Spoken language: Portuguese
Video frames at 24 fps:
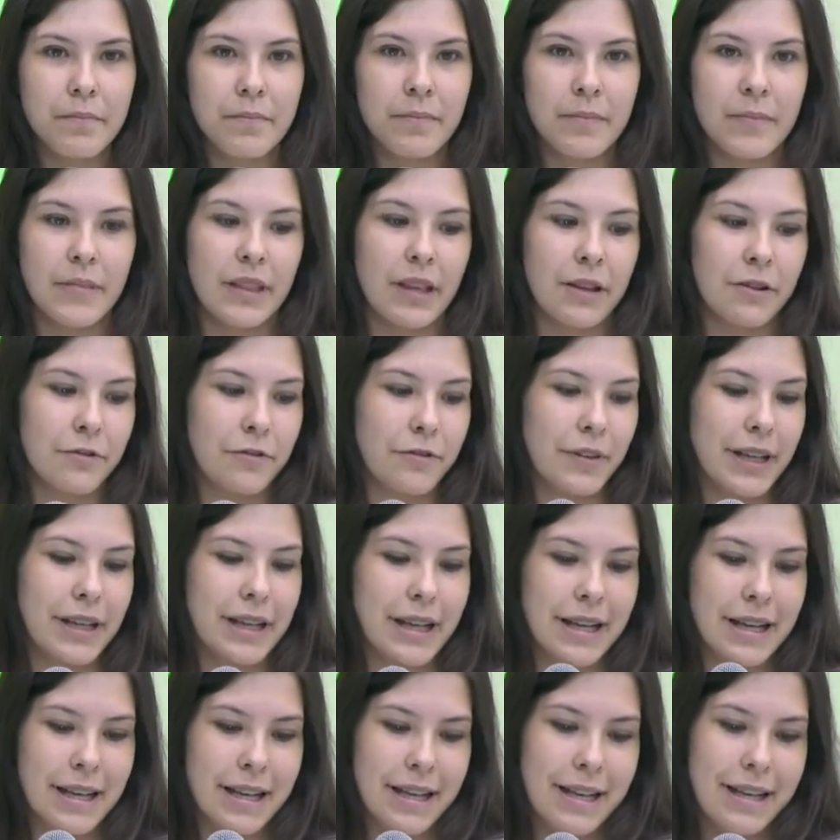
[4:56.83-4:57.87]
Então
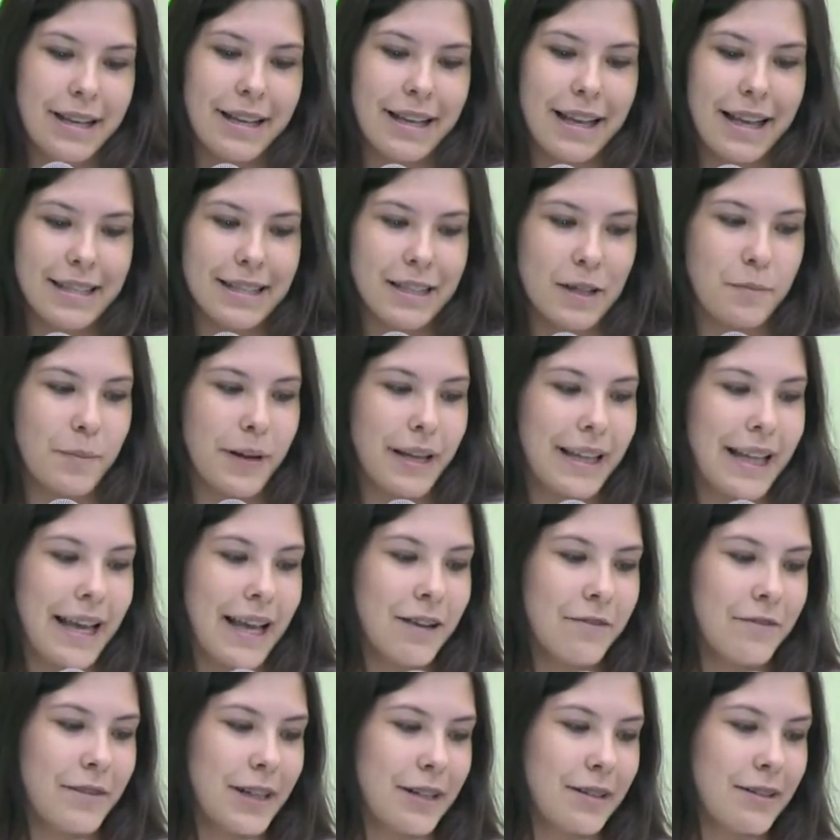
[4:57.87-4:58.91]
fica essa
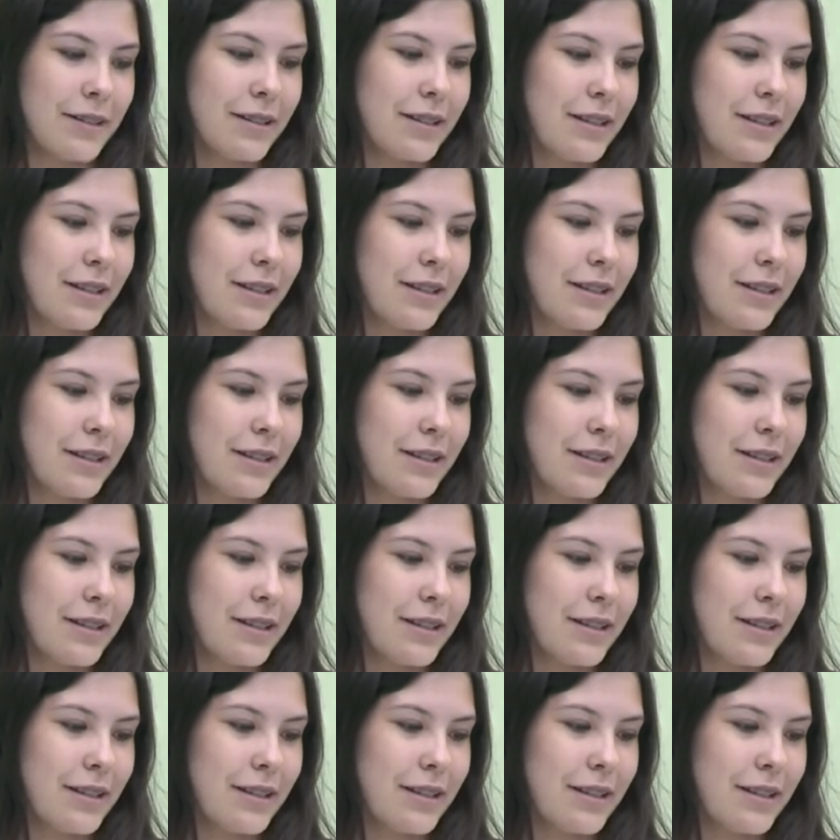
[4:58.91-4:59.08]
palavra